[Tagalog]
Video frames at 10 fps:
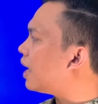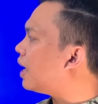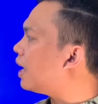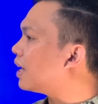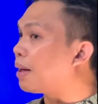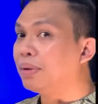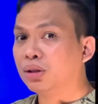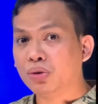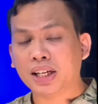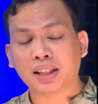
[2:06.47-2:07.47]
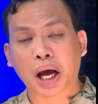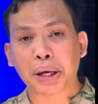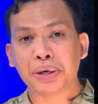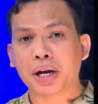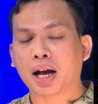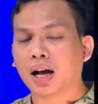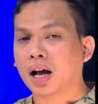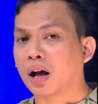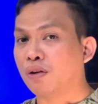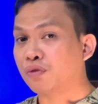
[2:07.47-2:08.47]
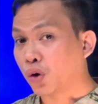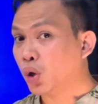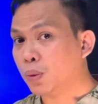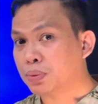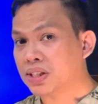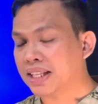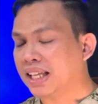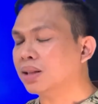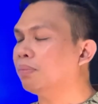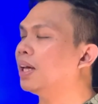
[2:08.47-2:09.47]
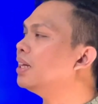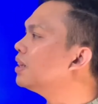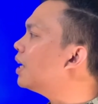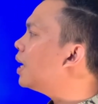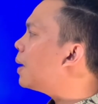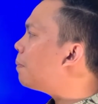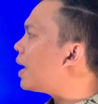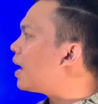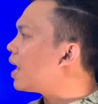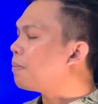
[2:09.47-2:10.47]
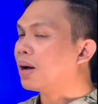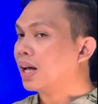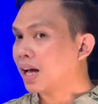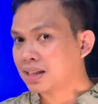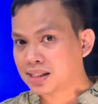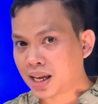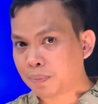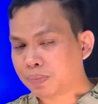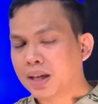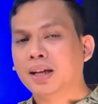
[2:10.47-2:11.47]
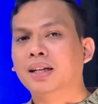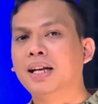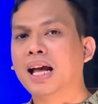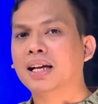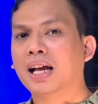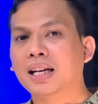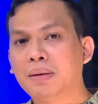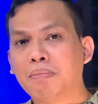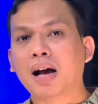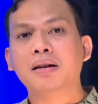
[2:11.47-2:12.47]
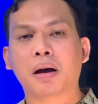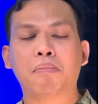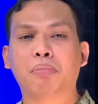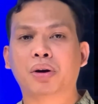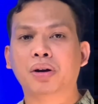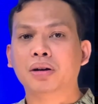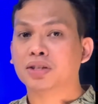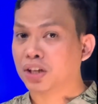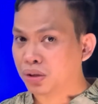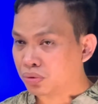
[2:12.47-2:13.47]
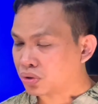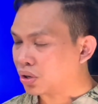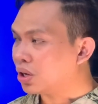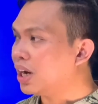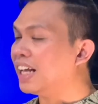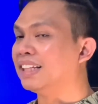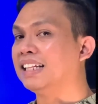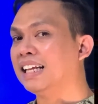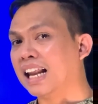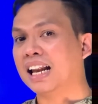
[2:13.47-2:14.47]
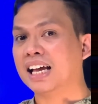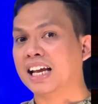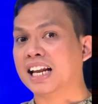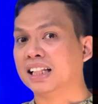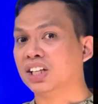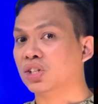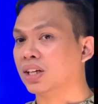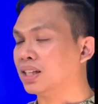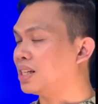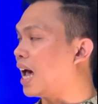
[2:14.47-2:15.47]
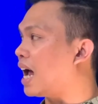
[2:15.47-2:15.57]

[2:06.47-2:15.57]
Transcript: uh, gamit ulit tayo ng uh, for loop statement para mag-accept ng limang number sa user and then ilalagay natin siya sa